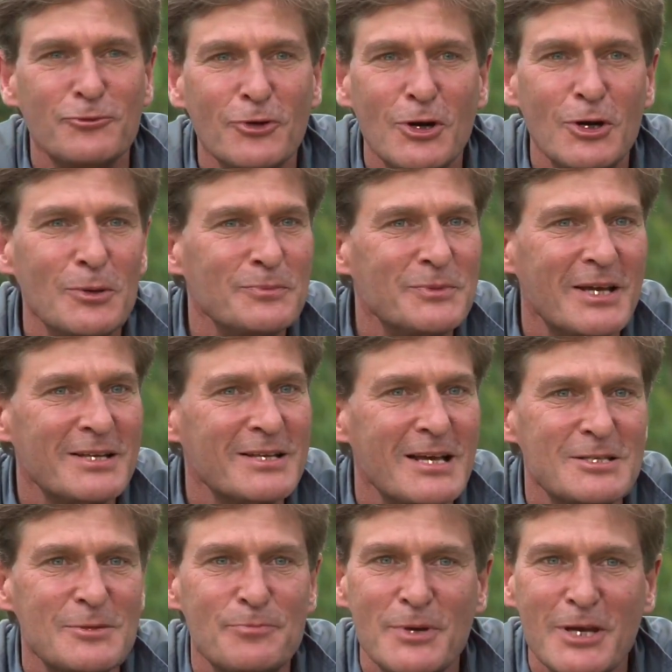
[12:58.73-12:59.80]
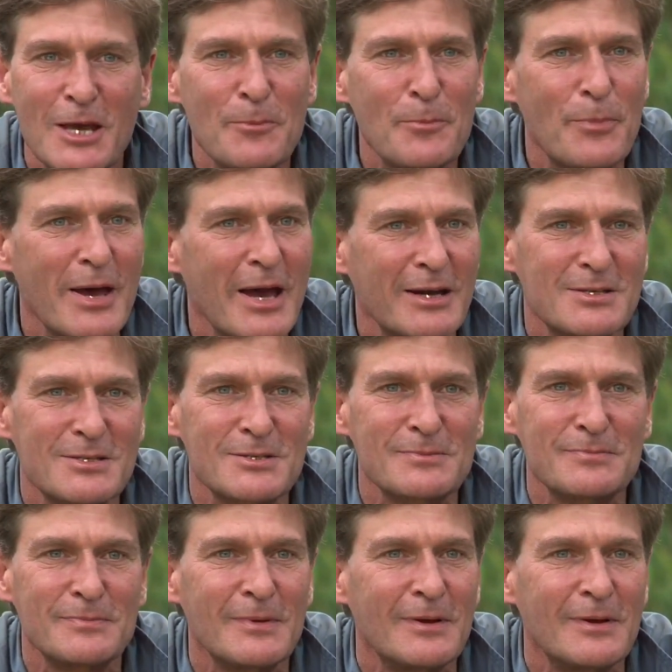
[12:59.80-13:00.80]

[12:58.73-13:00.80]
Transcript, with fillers: Os agricultores confirmaram que ele tem